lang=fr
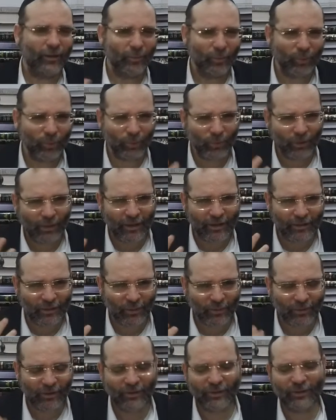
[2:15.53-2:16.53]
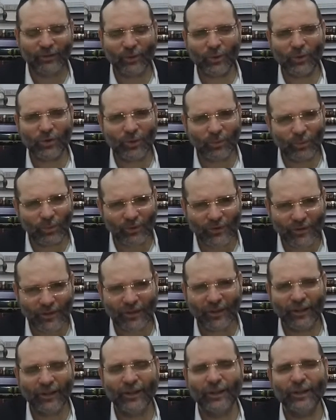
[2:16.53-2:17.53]
pendant la sortie d'Itro, j'ai
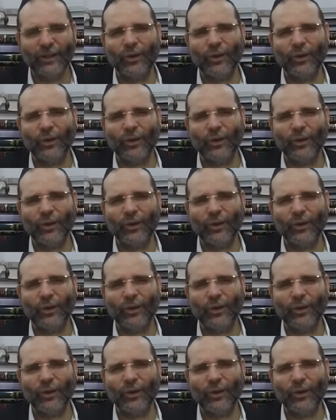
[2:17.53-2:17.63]
pensé,